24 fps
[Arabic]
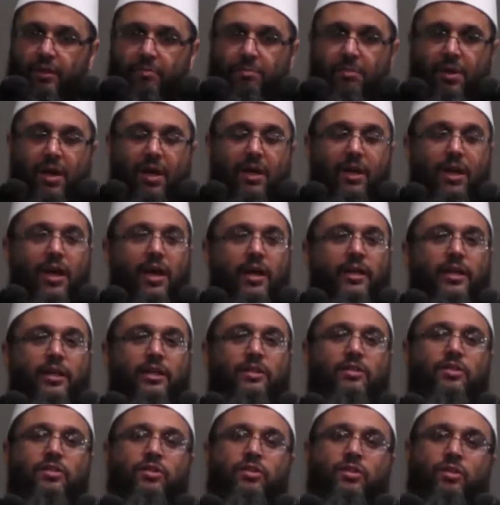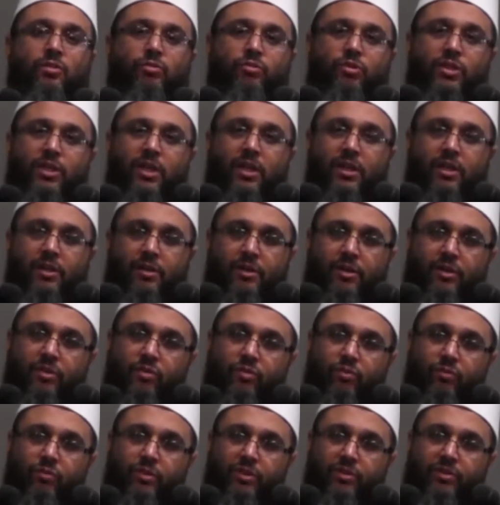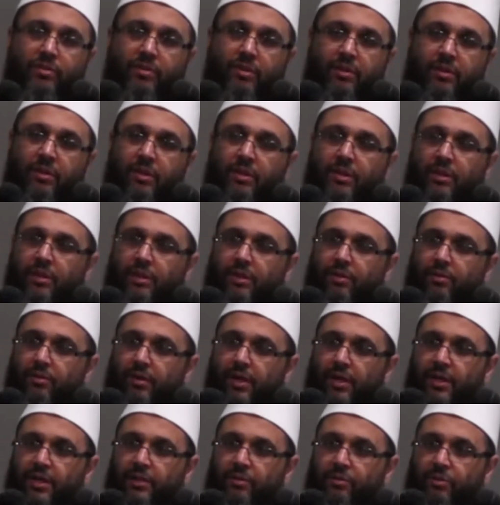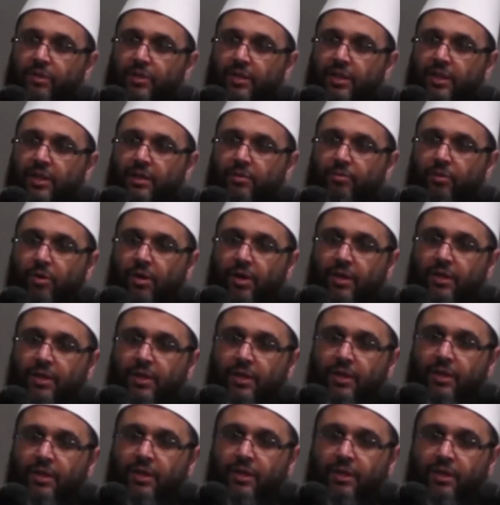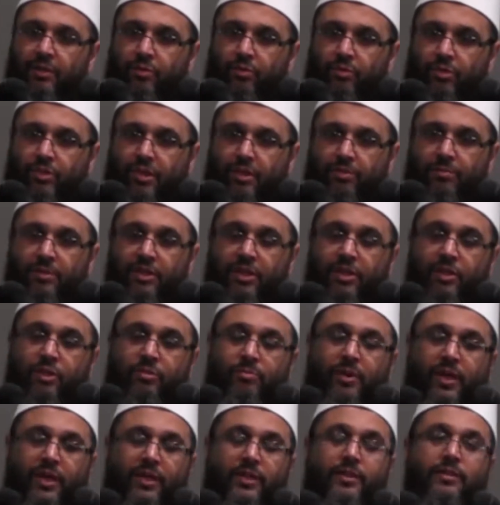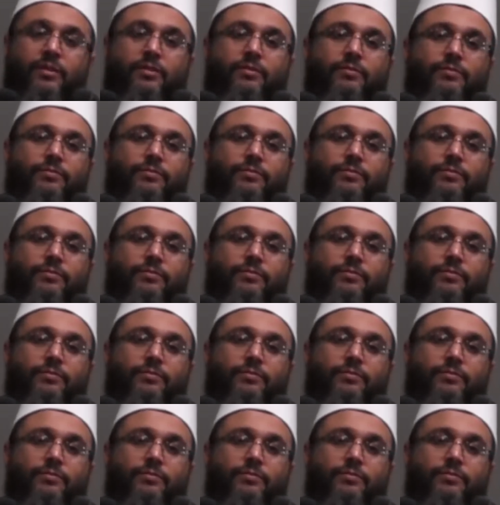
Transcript: مع الحياة الزوجية للرسول صلى الله عليه وسلم وعلى آله وصحبه أجمعين